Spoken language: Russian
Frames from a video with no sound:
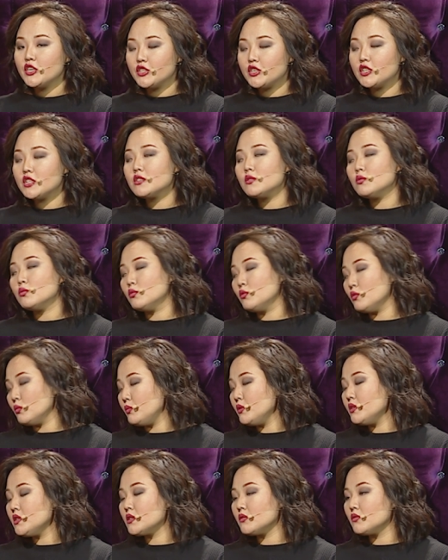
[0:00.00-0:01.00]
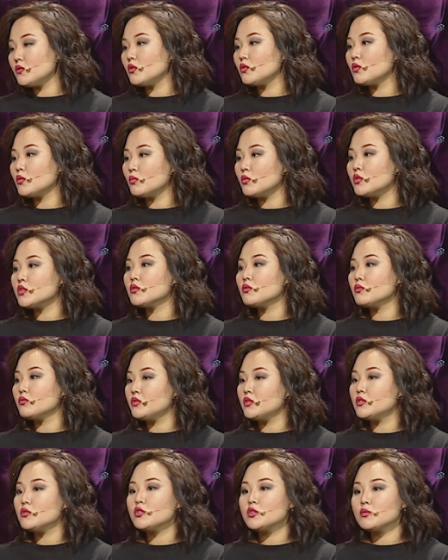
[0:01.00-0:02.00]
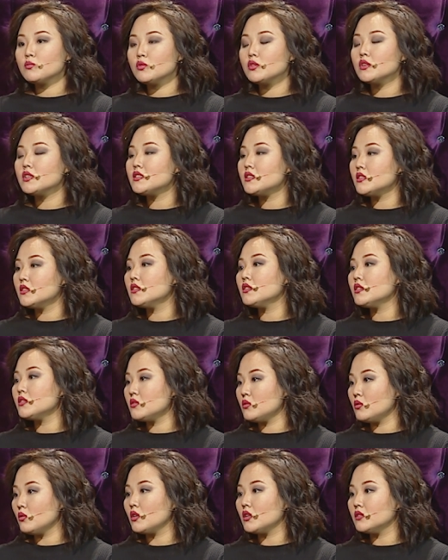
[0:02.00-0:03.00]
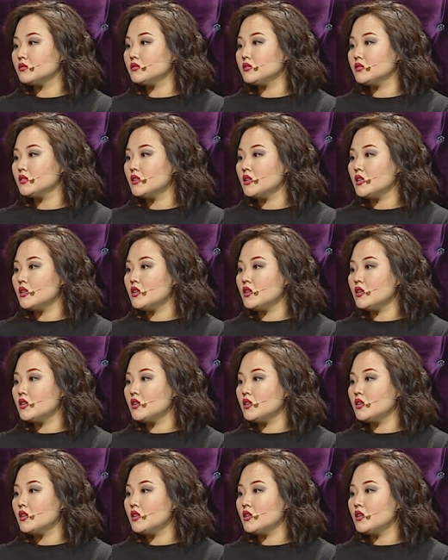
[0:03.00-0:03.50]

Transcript: Если углубиться в нее, то можно увидеть очень много сильных истоков